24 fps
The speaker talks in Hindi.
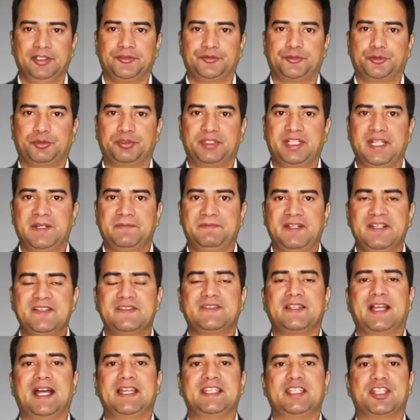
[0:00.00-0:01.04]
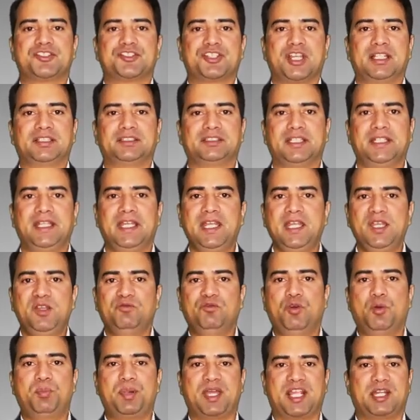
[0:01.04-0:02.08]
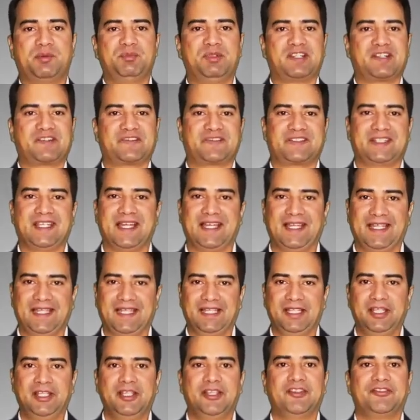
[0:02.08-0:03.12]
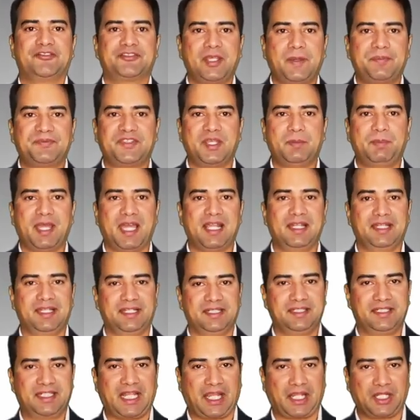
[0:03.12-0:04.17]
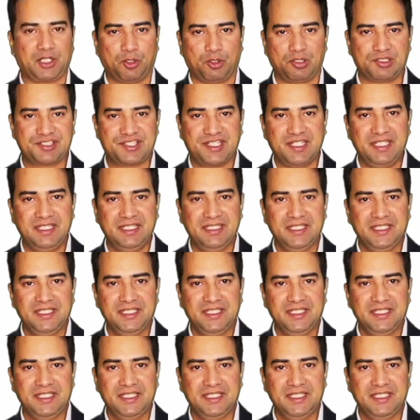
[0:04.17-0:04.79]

सो डियर फ्रेंड्स आइए जानते हैं वो पैरामीटर्स क्या है सबसे पहले टेक्नोलॉजी